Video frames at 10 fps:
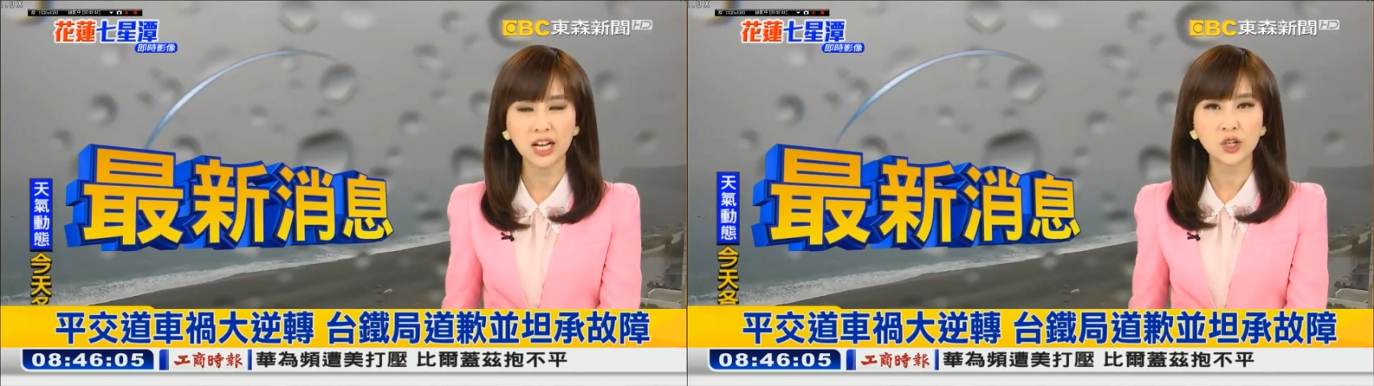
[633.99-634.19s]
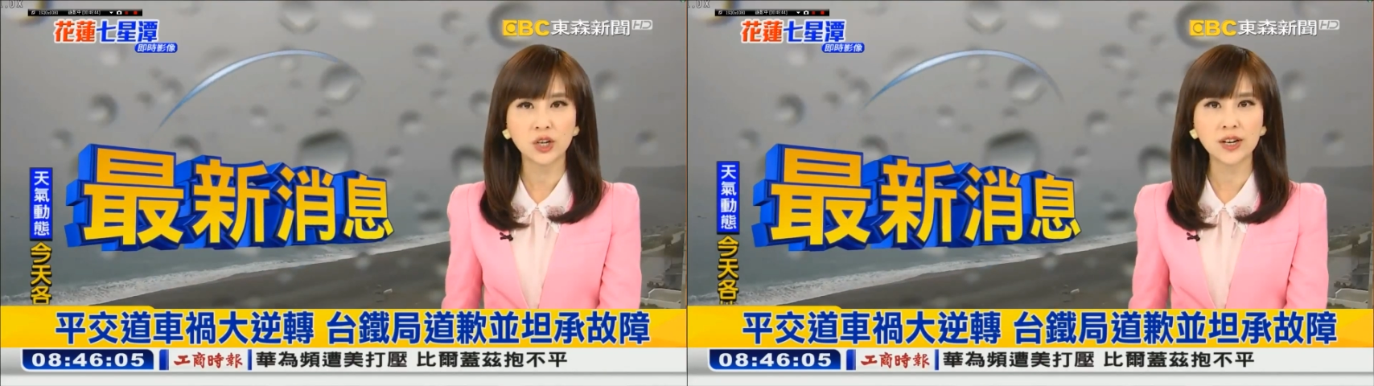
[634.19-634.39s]

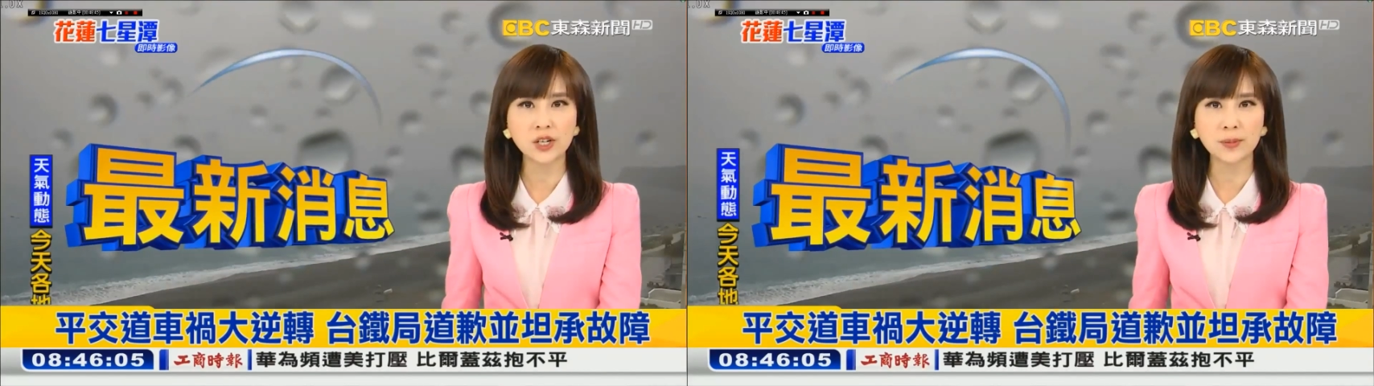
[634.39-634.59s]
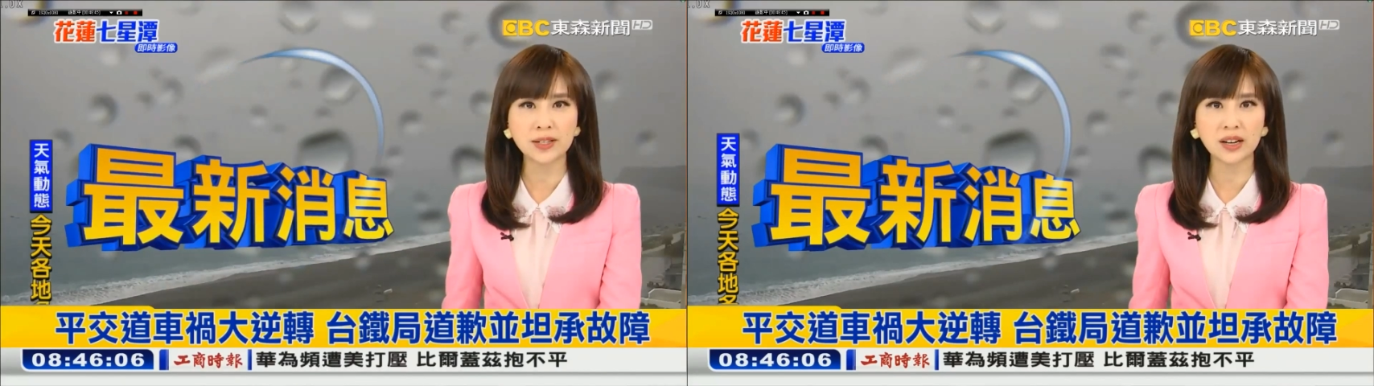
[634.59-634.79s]
只因
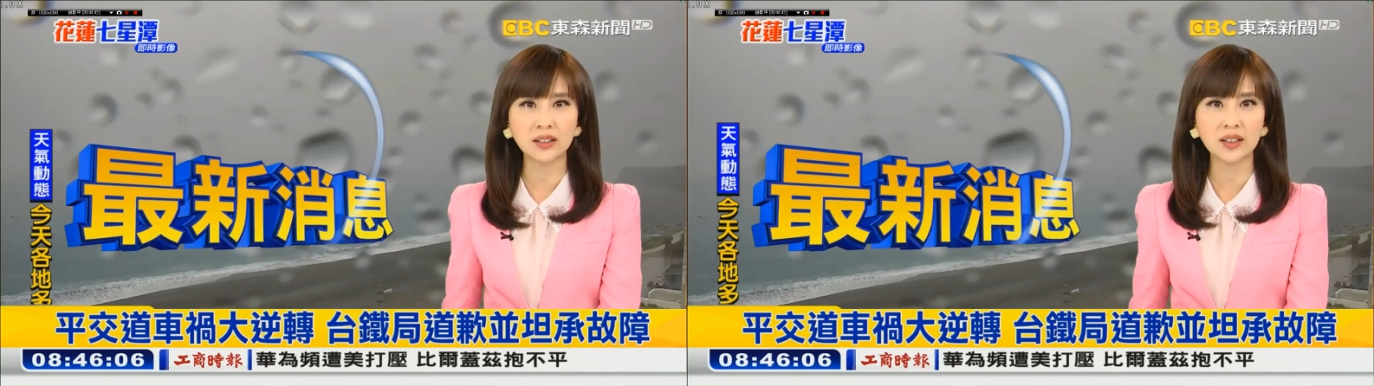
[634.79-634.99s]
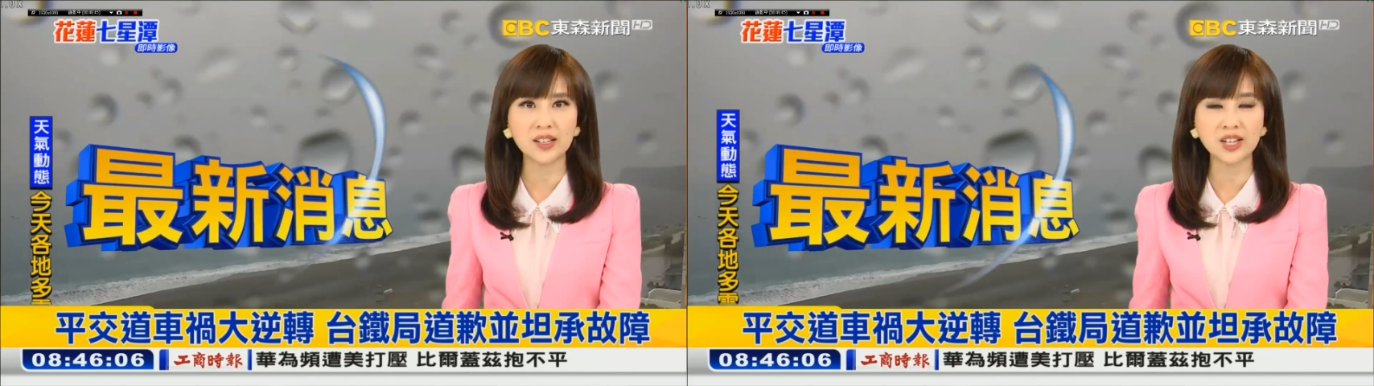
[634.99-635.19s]
是平交
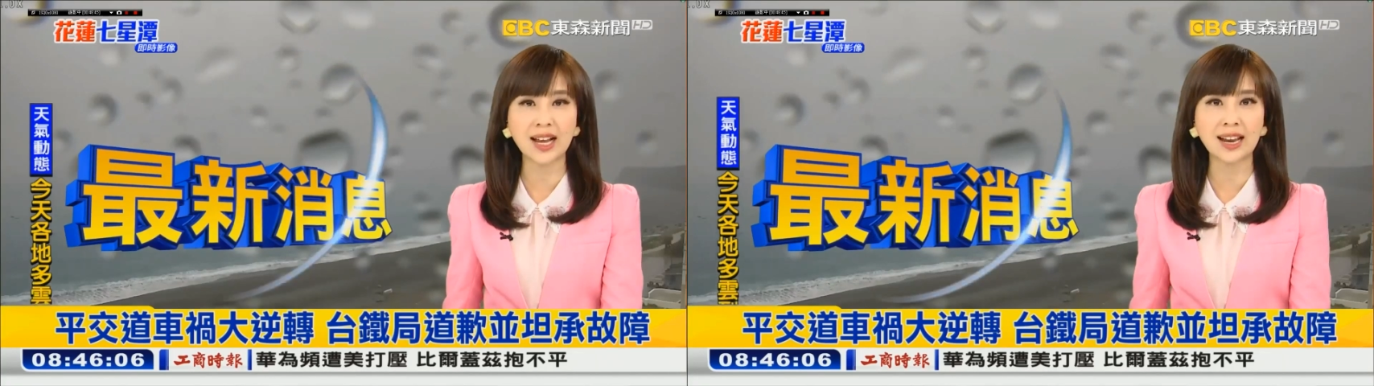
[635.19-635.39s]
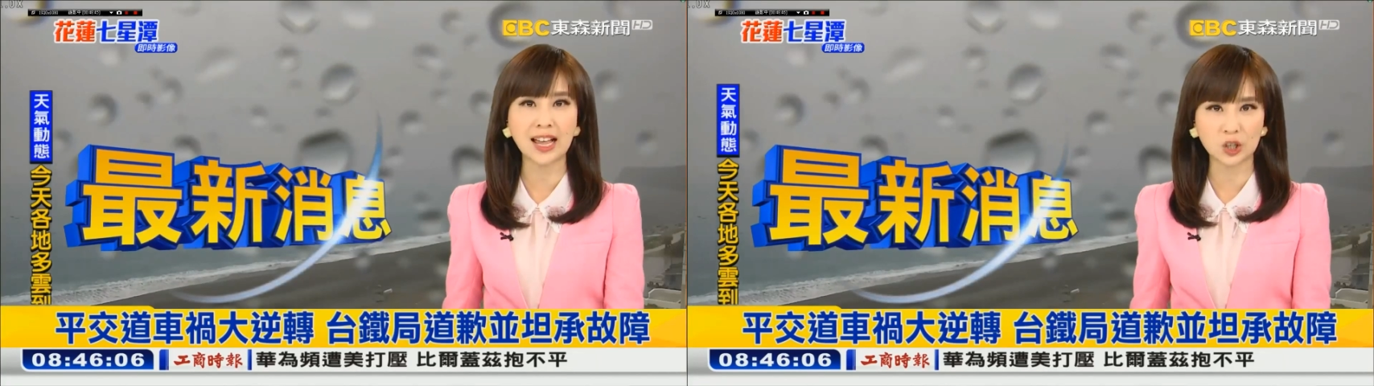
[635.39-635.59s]
道的
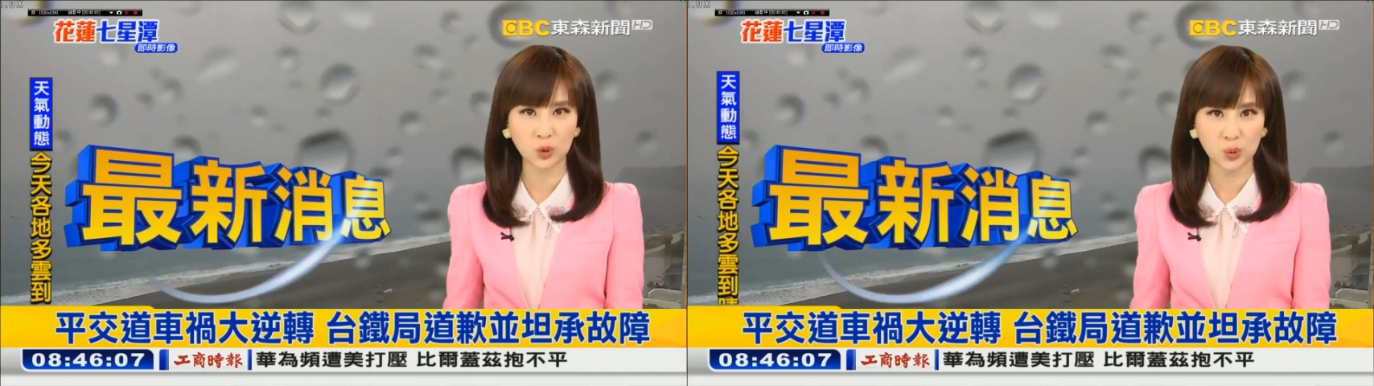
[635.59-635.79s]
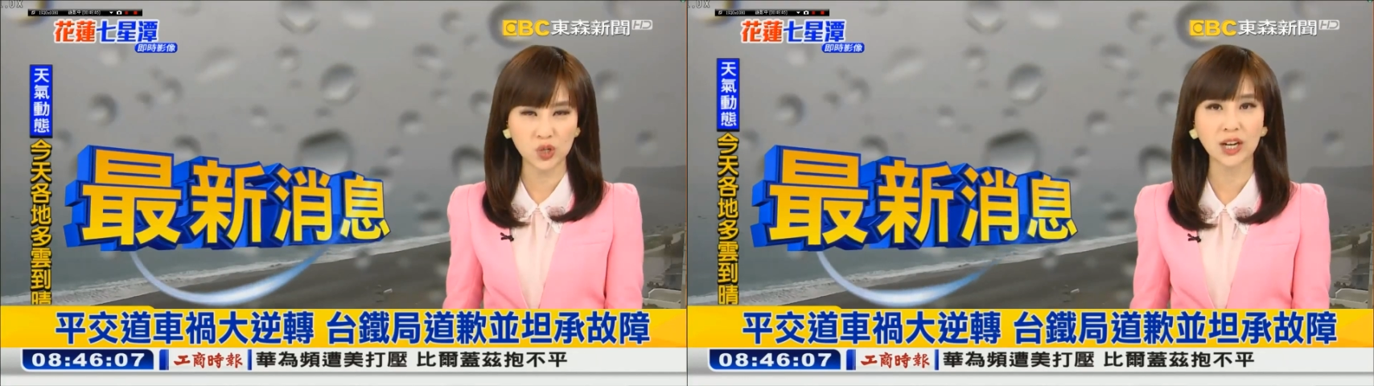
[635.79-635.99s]
栅栏
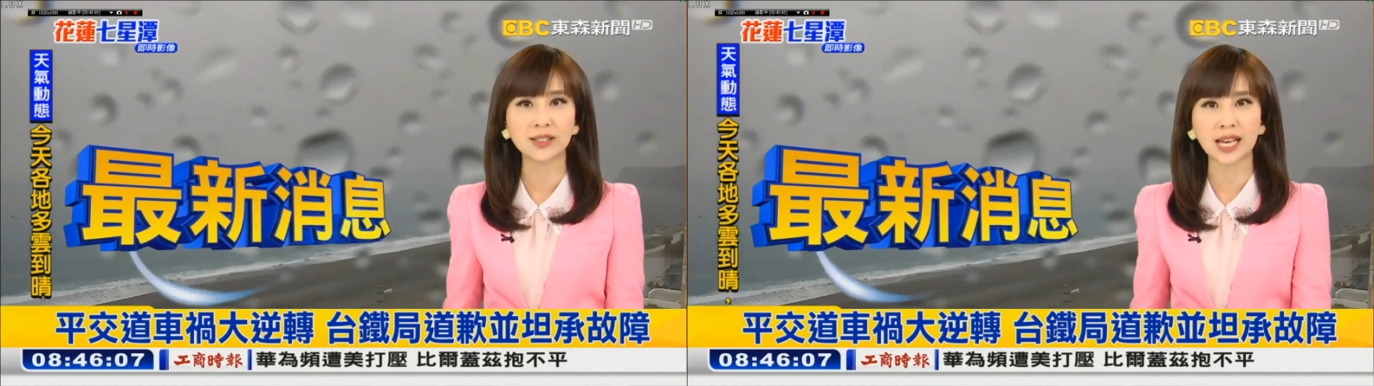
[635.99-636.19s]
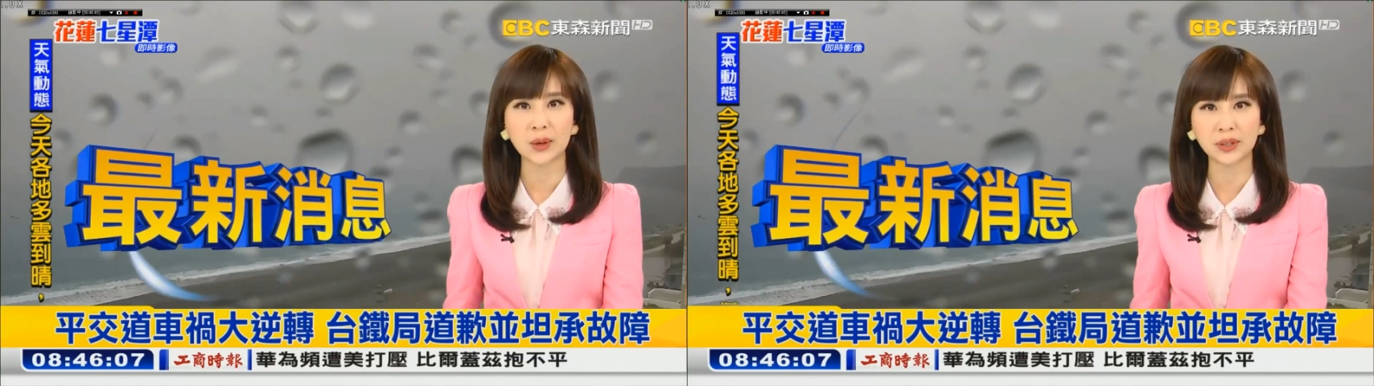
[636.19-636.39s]
故障
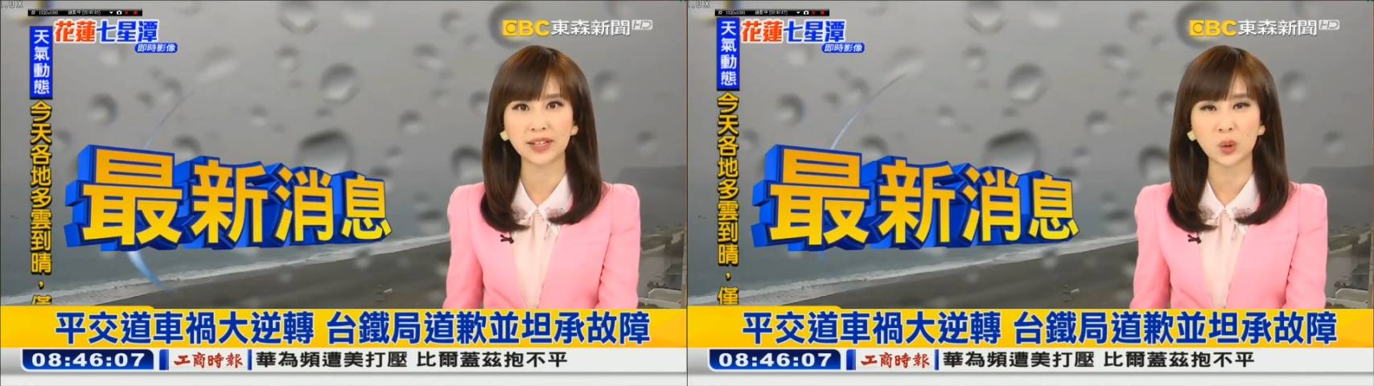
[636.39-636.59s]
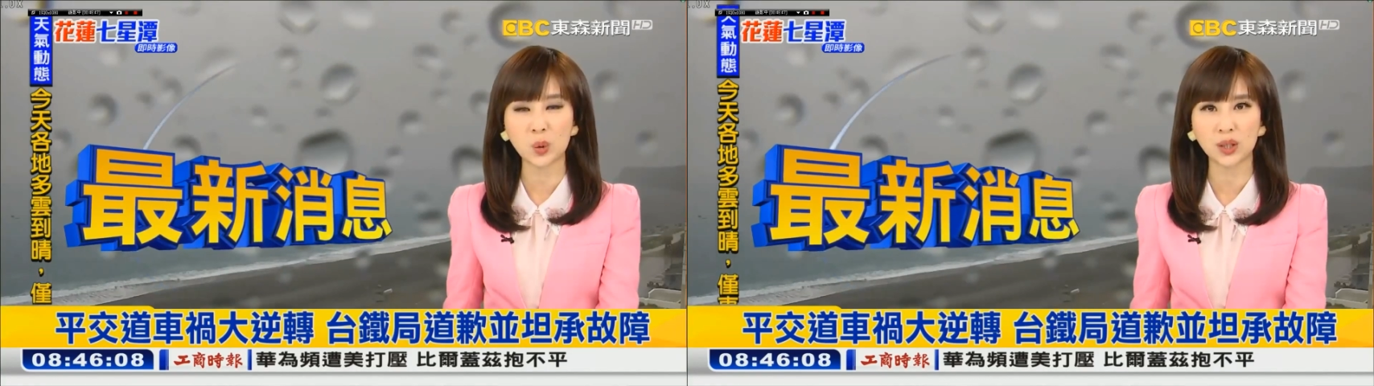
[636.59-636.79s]
才会
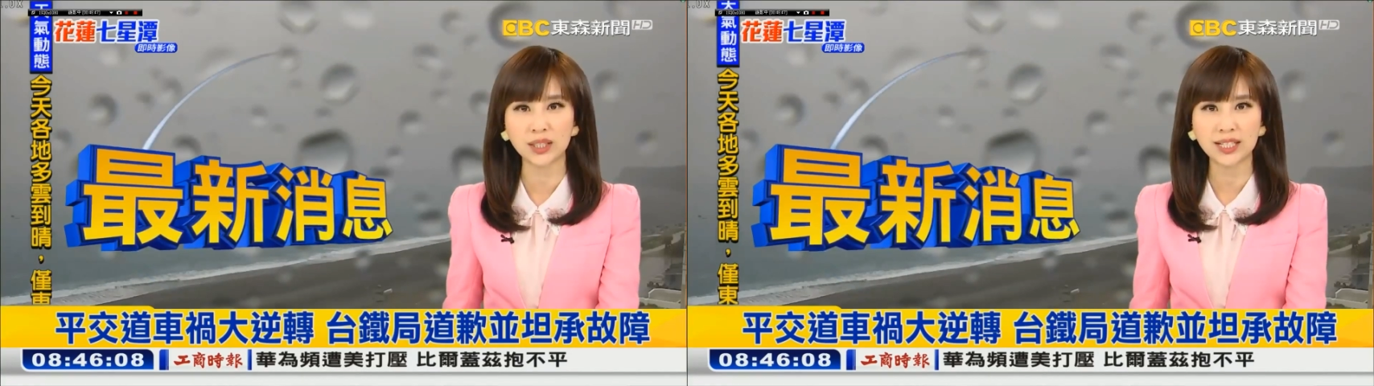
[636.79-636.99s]
酿祸。